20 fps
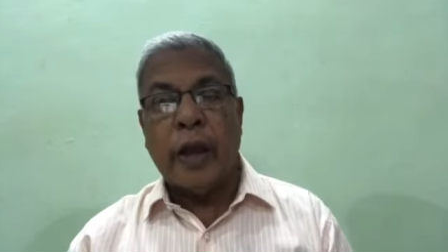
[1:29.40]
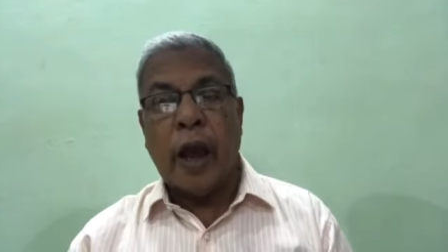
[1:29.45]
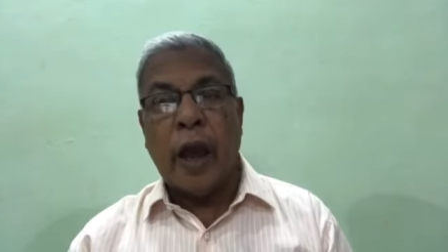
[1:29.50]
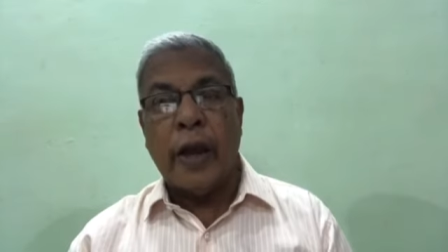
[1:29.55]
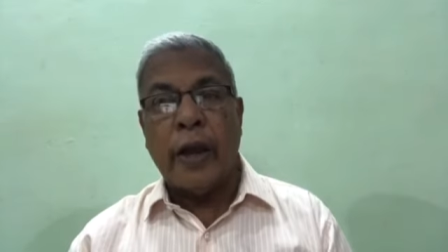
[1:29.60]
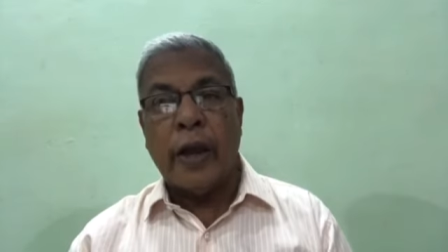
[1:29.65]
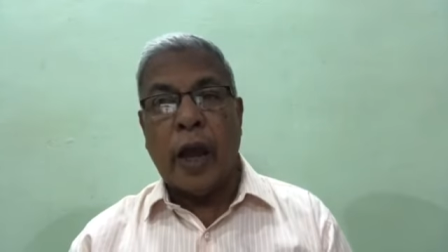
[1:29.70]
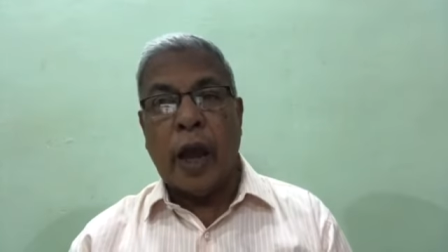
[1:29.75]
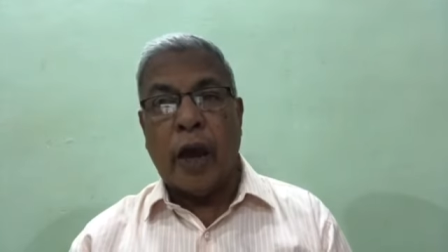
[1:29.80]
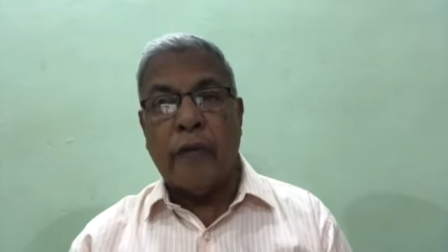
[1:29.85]

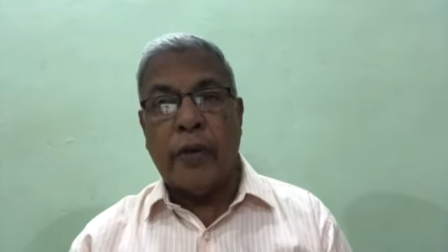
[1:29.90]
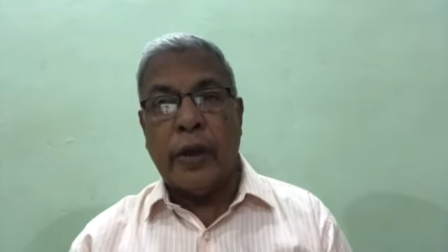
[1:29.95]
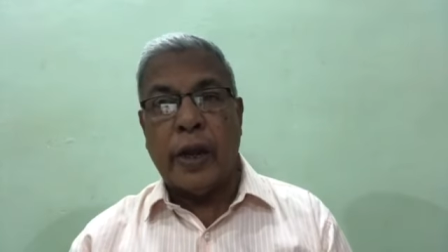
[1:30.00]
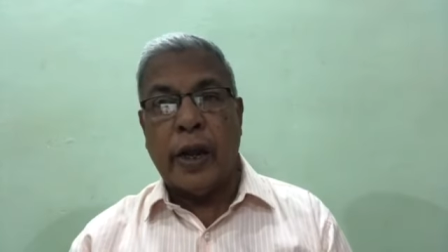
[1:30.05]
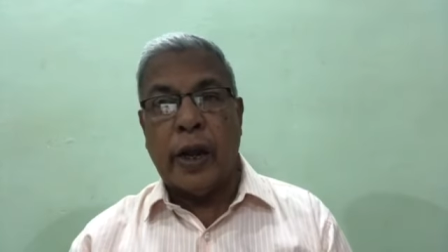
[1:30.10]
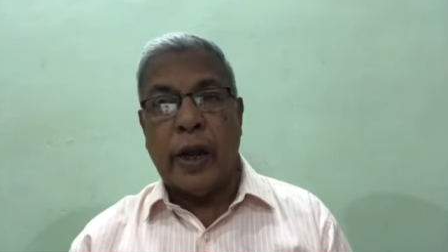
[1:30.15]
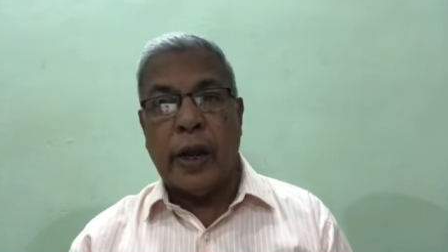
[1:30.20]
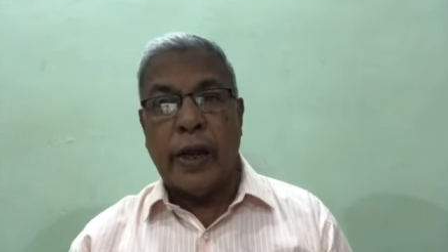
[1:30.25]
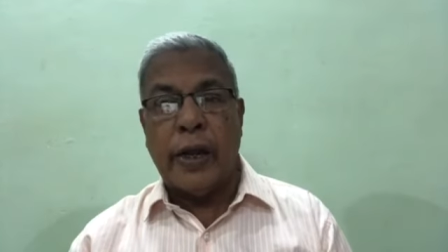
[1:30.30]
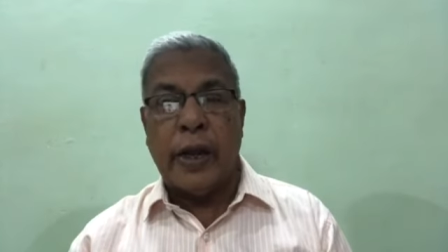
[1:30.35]
நான்
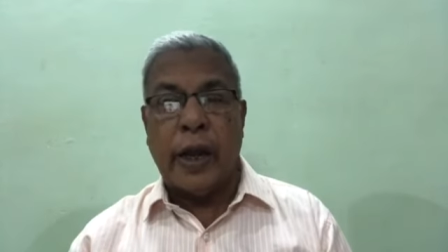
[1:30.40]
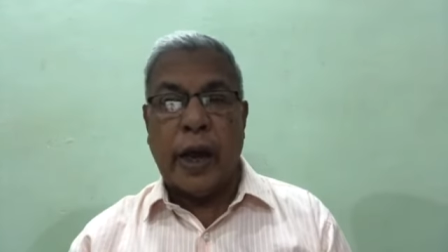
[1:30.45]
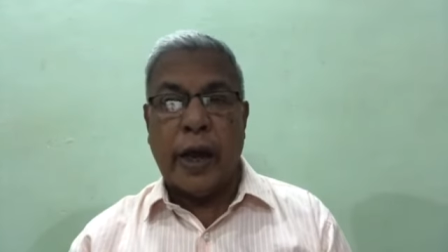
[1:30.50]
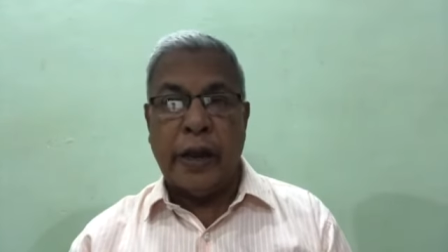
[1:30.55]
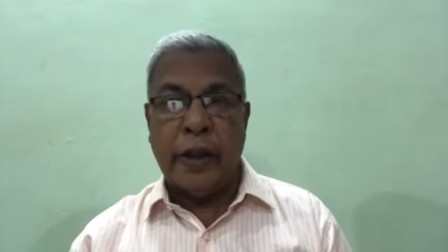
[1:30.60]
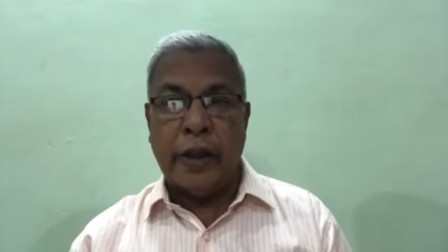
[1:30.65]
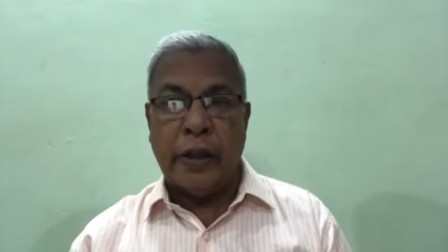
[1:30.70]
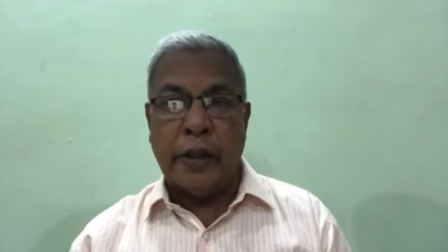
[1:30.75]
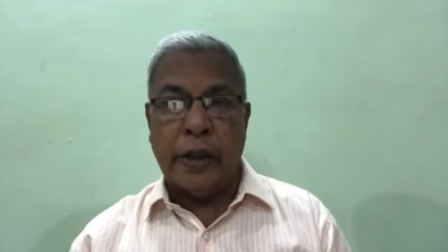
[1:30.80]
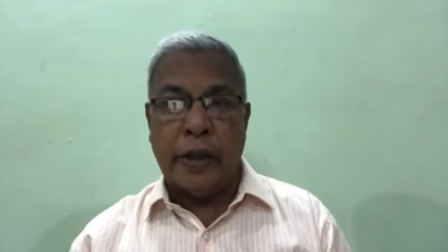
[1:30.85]
அவைகளை
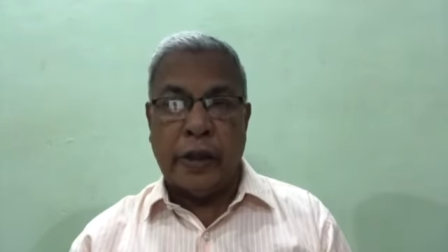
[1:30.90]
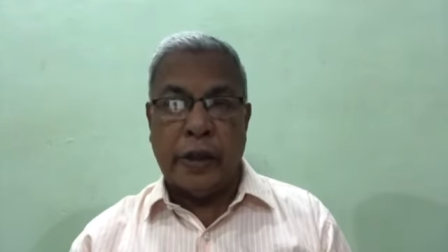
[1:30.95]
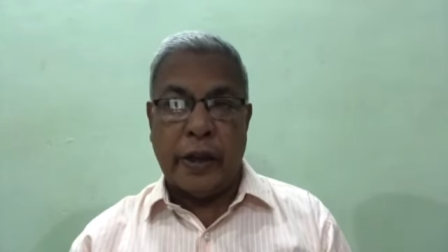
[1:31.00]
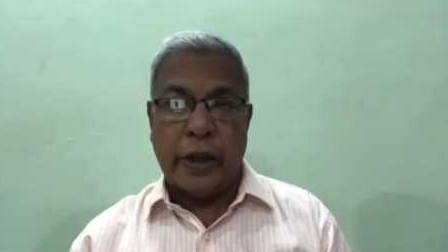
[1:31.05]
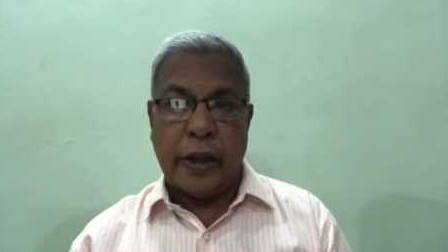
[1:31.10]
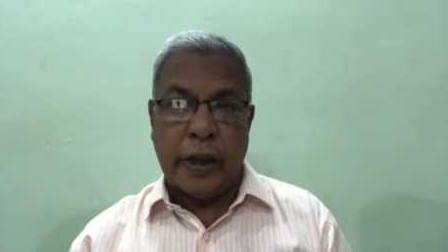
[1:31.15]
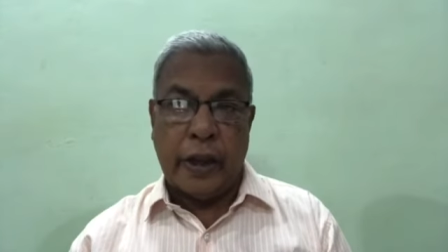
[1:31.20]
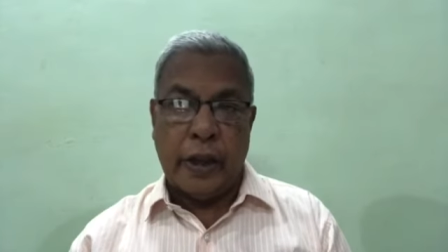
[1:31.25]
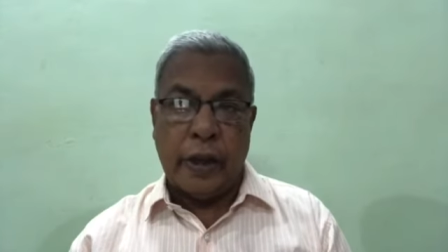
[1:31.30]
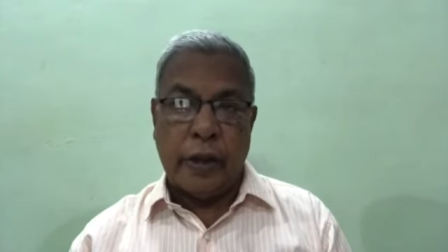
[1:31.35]

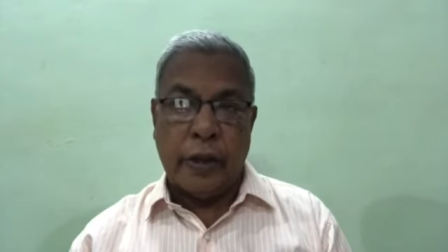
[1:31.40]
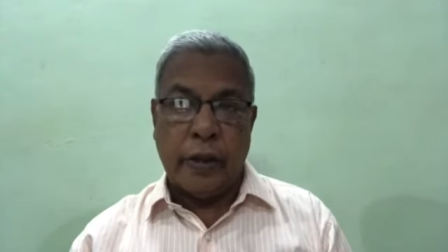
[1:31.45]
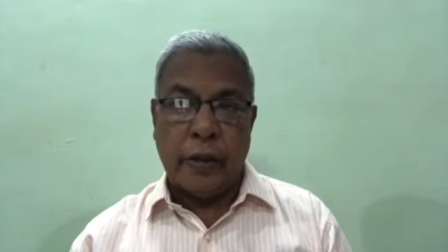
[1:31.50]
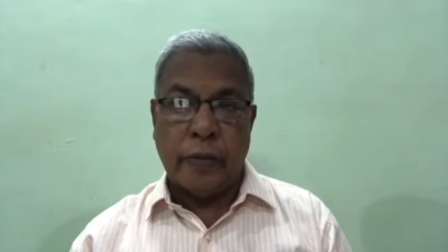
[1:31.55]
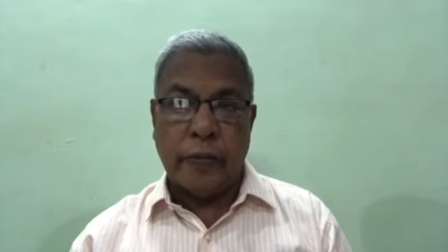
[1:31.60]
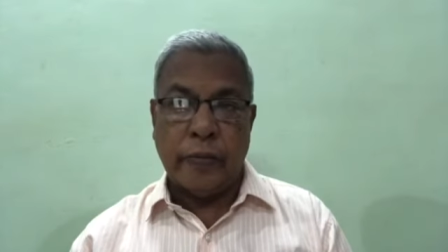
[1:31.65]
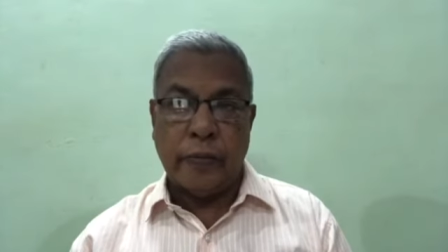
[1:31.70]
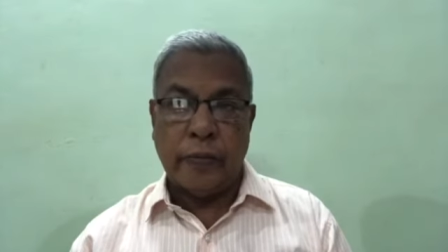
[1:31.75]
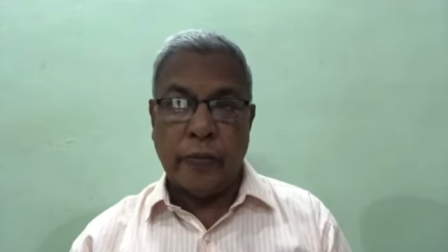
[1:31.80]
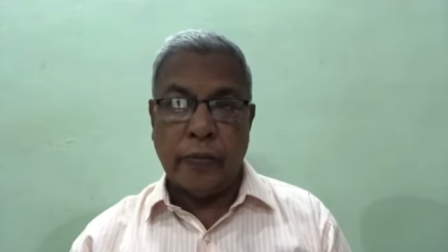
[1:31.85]
அறிந்திருக்கிறேன்
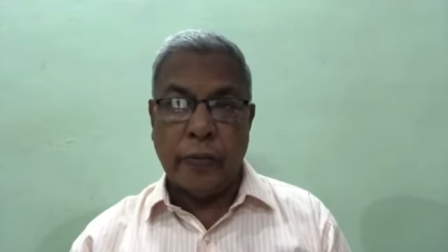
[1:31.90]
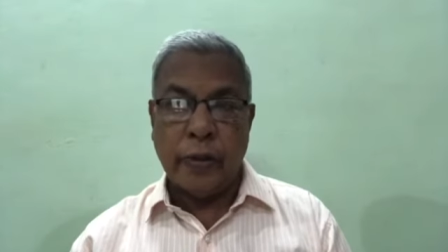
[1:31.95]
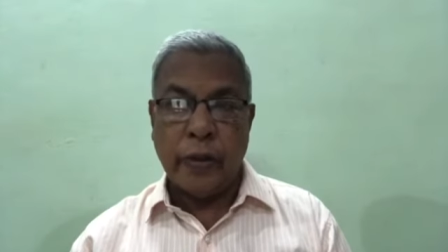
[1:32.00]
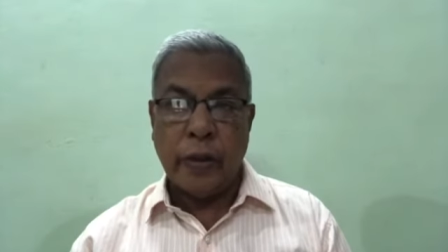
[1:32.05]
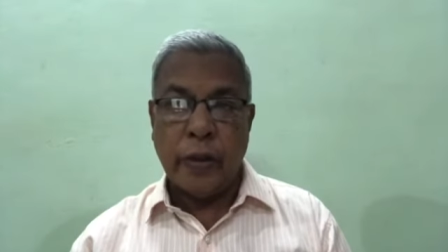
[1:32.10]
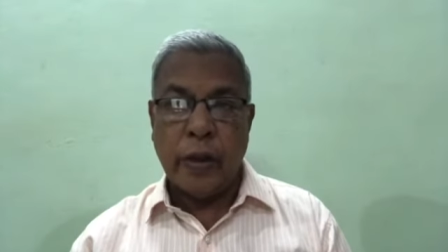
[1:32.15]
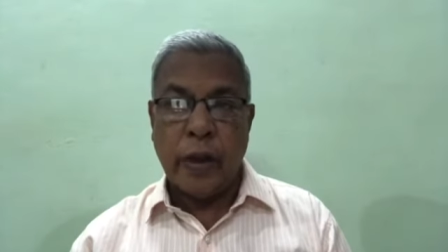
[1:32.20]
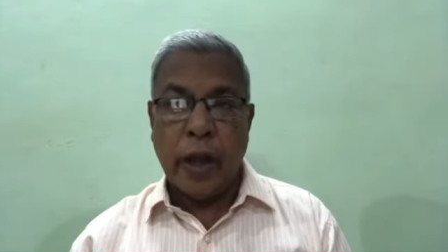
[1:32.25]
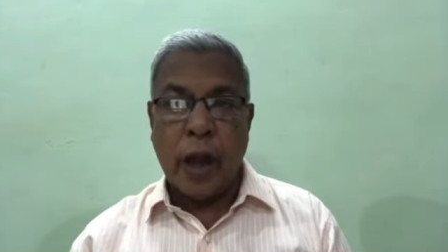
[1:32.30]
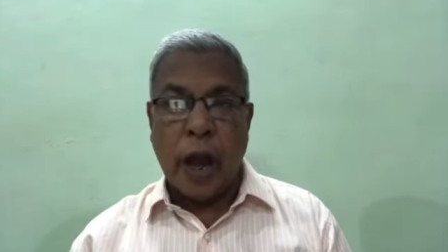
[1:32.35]

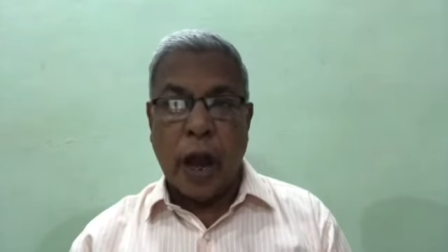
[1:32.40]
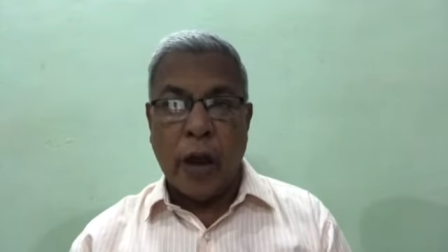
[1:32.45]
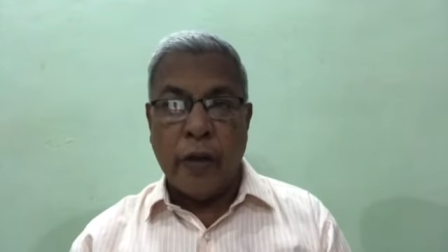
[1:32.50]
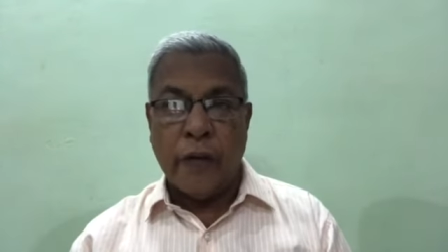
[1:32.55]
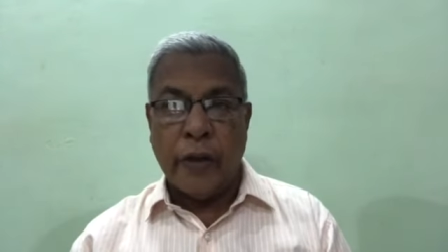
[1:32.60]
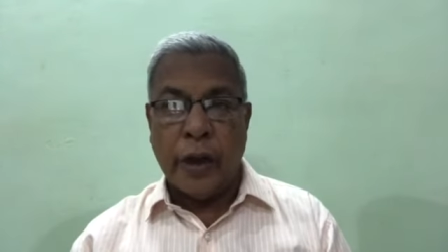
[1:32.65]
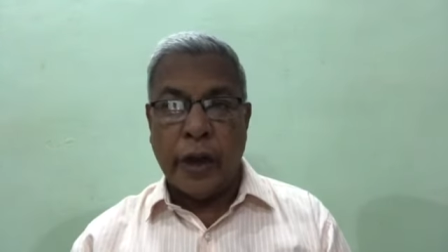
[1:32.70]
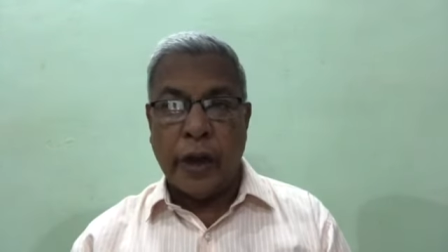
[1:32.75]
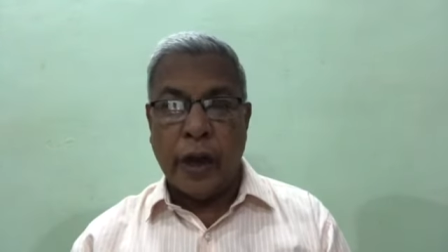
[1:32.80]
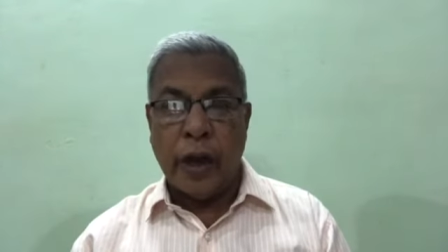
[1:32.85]
அவைகள்
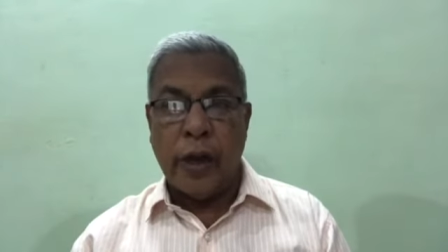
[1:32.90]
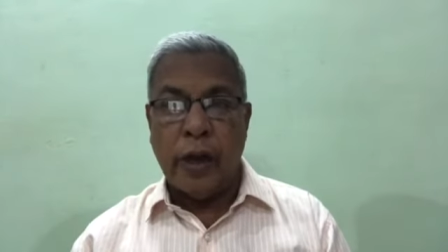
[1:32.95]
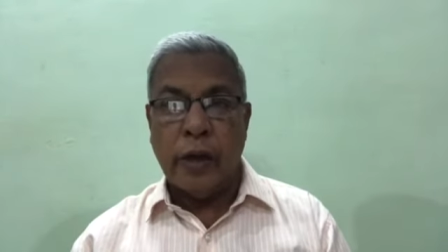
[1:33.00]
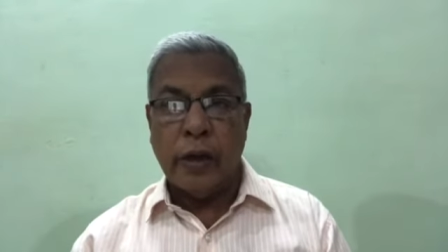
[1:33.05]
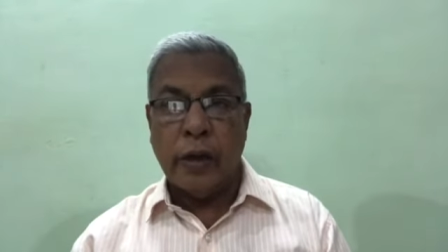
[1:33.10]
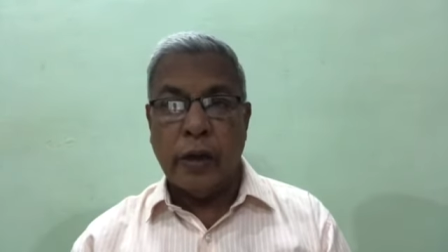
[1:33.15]
அவைகள்